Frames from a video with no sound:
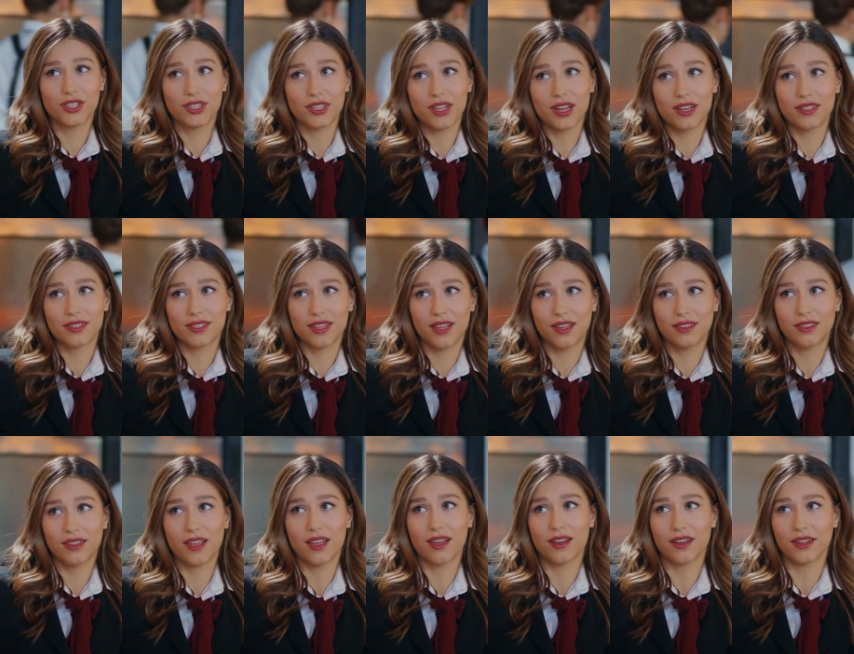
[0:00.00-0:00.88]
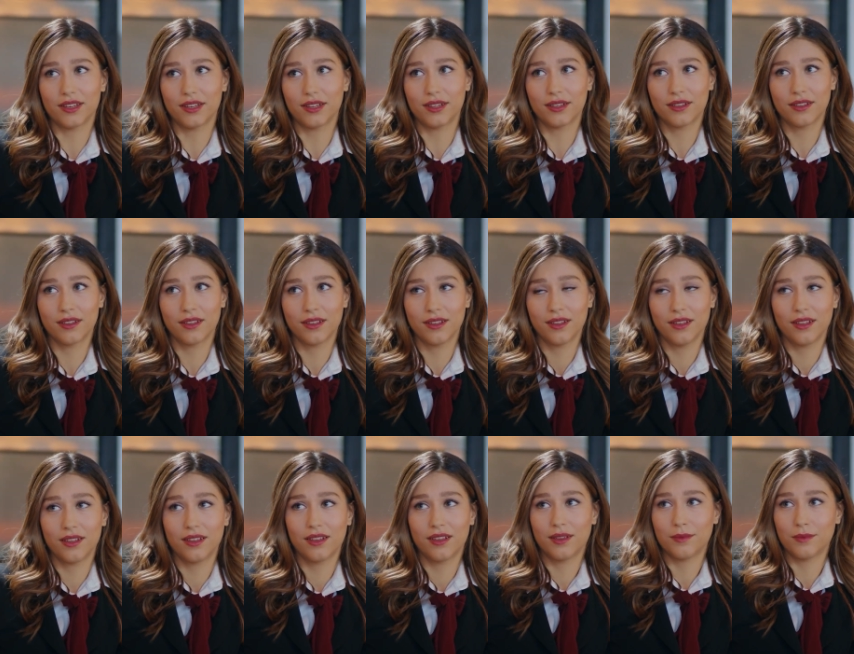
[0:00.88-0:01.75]
Caner sen de yani.
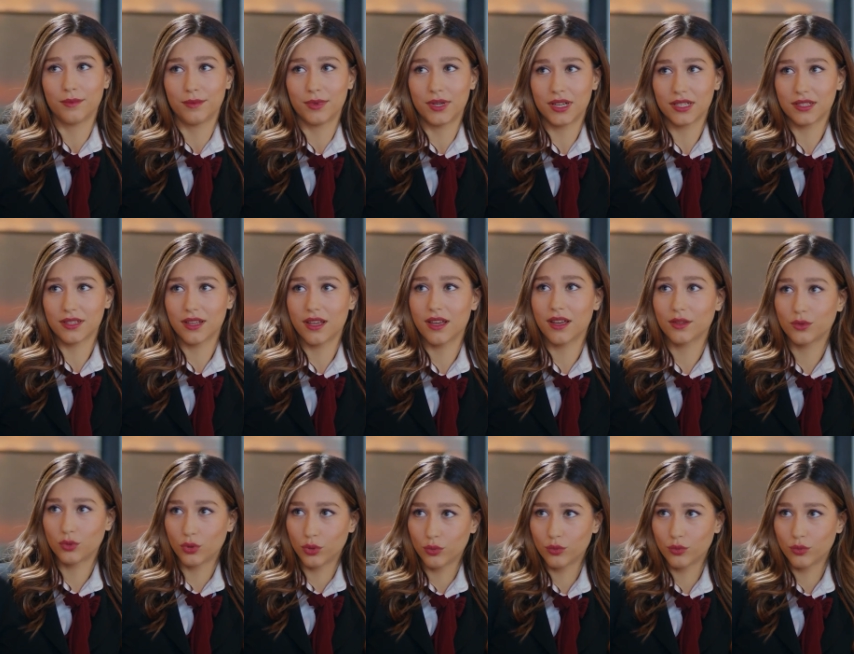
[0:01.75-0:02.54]
Biraz hayat